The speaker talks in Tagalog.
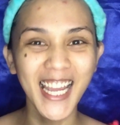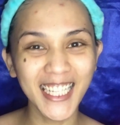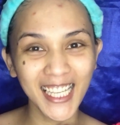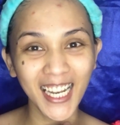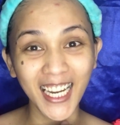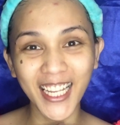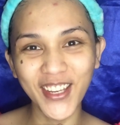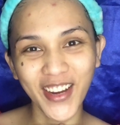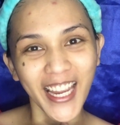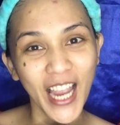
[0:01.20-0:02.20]
Niya sa
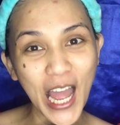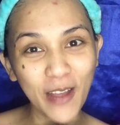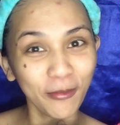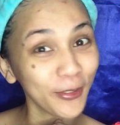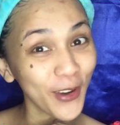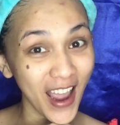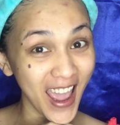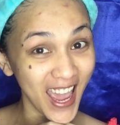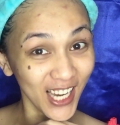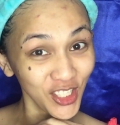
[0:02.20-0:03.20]
inyong higalang
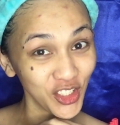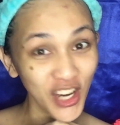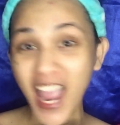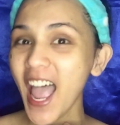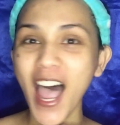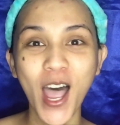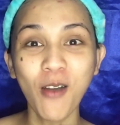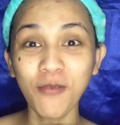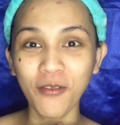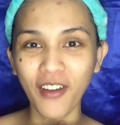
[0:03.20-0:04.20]
fresh,
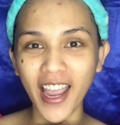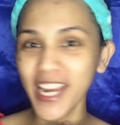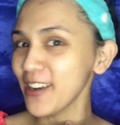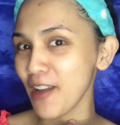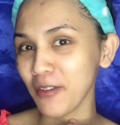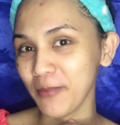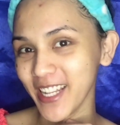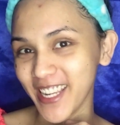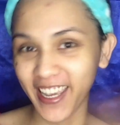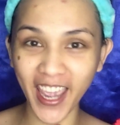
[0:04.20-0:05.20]
ang babaeng never
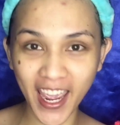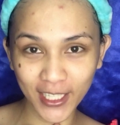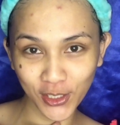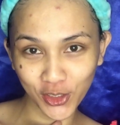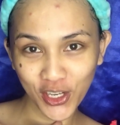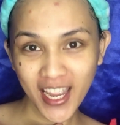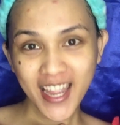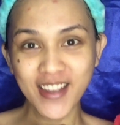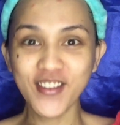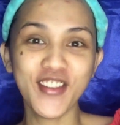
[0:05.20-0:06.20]
been kissed,
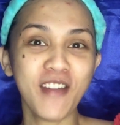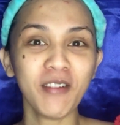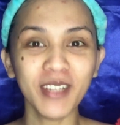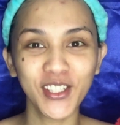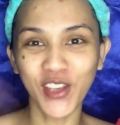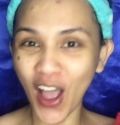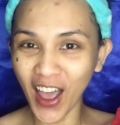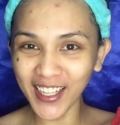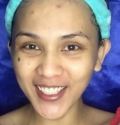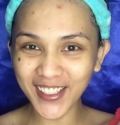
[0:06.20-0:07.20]
never been
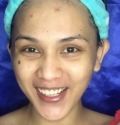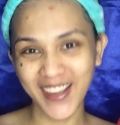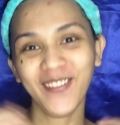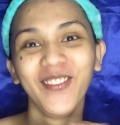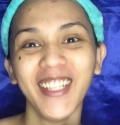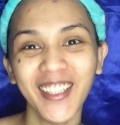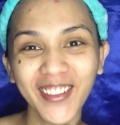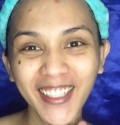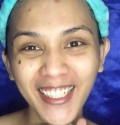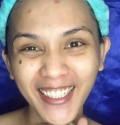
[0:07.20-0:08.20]
touched, but
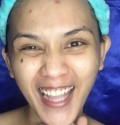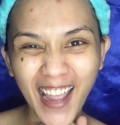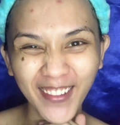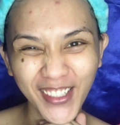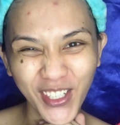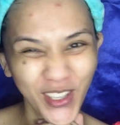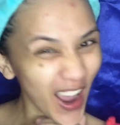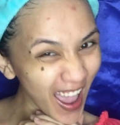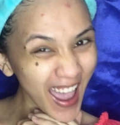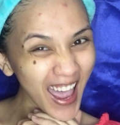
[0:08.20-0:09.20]
totally damaged
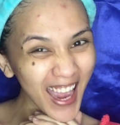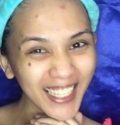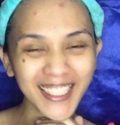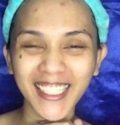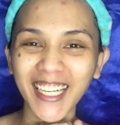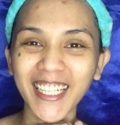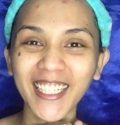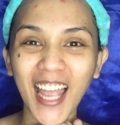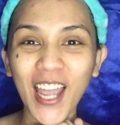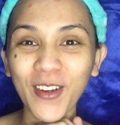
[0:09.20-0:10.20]
child, si
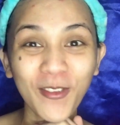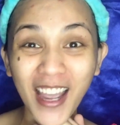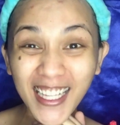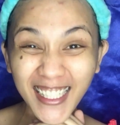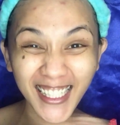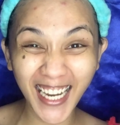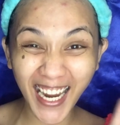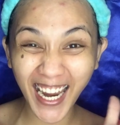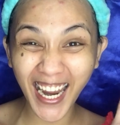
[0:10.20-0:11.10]
Inday Wetsi!